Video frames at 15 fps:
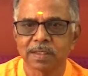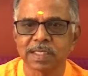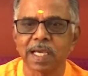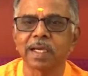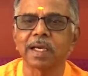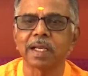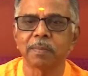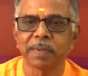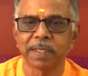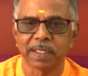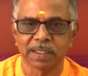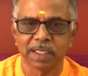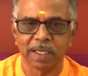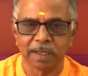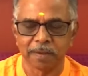
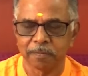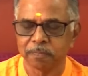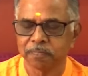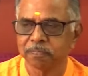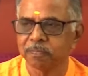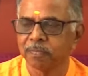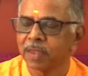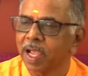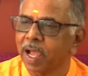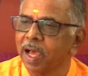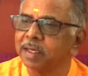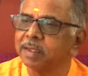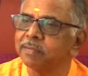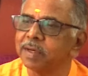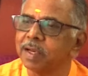சங்கல்பயதே
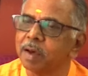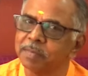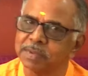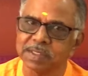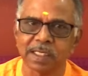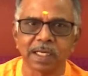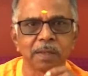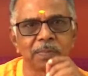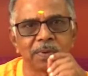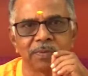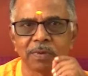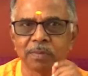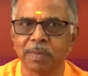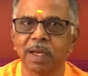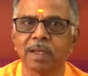அறிவில்லாமல் சங்கல்பம்
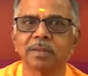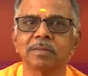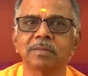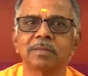வருமா